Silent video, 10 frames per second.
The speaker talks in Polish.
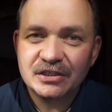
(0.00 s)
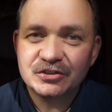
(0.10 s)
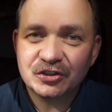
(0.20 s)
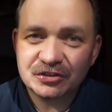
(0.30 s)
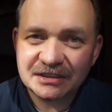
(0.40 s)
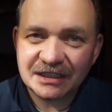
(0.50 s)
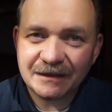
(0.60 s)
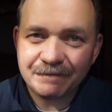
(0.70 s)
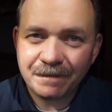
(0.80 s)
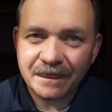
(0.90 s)

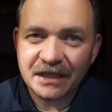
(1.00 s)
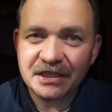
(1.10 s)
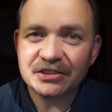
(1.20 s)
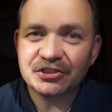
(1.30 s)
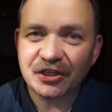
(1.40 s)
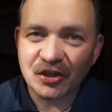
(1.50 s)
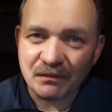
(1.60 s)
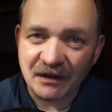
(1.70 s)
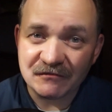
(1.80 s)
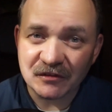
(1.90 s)
Siostra Jerzego
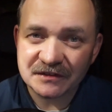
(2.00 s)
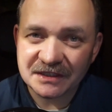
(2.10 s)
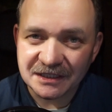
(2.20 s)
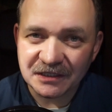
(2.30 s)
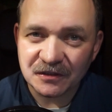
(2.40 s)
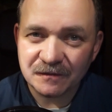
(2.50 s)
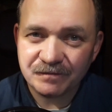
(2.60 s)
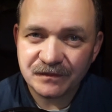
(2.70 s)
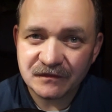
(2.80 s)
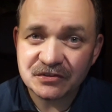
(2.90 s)
Pawłowskiego,
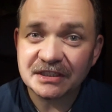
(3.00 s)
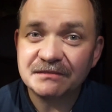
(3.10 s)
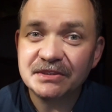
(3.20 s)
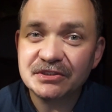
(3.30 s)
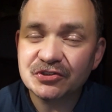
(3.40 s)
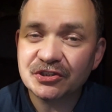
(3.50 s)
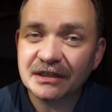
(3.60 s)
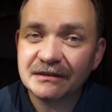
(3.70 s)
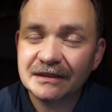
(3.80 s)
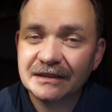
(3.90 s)

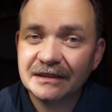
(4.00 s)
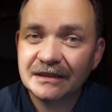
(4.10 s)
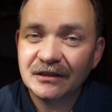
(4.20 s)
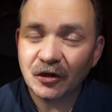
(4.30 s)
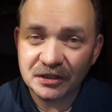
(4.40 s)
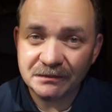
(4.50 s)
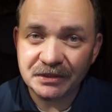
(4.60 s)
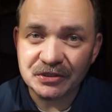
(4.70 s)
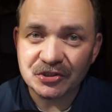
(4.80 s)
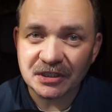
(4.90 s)
wszechmistrza,
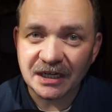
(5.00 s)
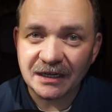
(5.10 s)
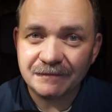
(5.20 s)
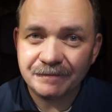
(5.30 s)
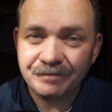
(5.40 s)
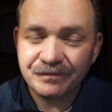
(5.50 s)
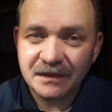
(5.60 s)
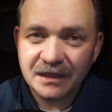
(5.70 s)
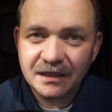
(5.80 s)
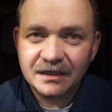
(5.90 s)
olimpijczyka.
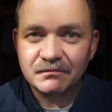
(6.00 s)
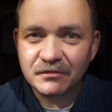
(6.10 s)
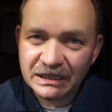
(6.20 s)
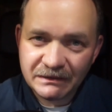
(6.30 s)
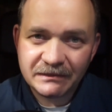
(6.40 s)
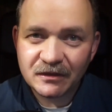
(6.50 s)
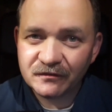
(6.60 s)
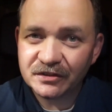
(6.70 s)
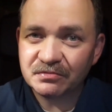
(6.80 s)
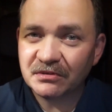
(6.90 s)
Moja mama
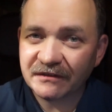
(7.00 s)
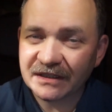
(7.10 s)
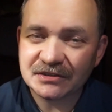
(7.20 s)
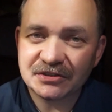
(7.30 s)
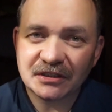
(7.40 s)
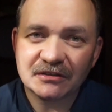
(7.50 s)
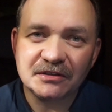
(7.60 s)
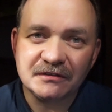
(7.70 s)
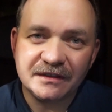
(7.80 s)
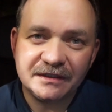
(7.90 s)
również była w kadrze
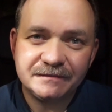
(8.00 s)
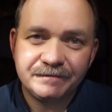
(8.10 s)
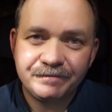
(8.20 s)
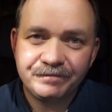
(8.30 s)
narodowej.